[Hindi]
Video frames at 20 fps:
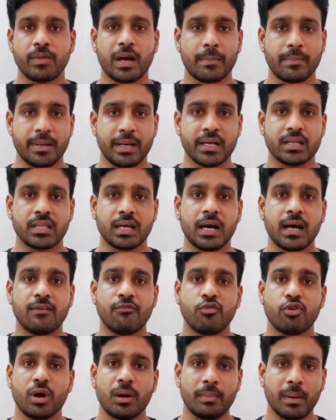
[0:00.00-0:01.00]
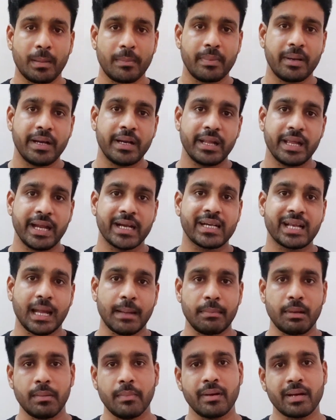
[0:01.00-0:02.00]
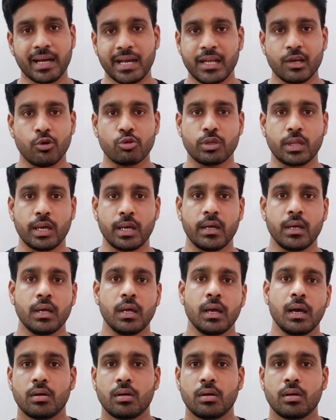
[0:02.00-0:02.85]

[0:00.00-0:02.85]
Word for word: अपडेट था वो अब अपडेट एक टाइम लिमिट का ही होता है